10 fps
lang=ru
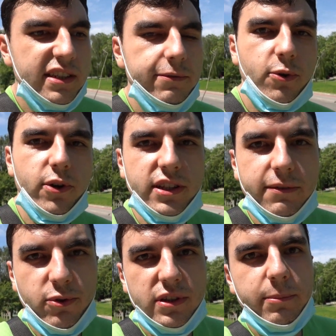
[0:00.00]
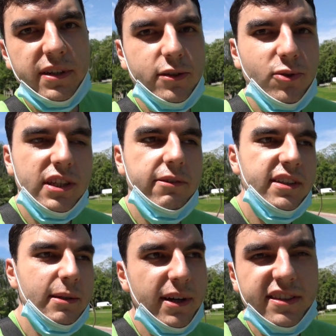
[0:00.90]
Если вы ходите в людное место, то
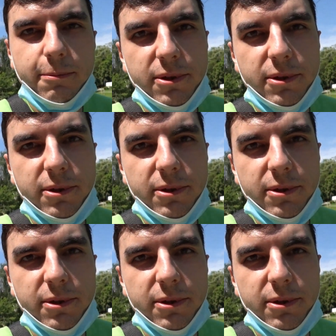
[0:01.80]
надевайте маски,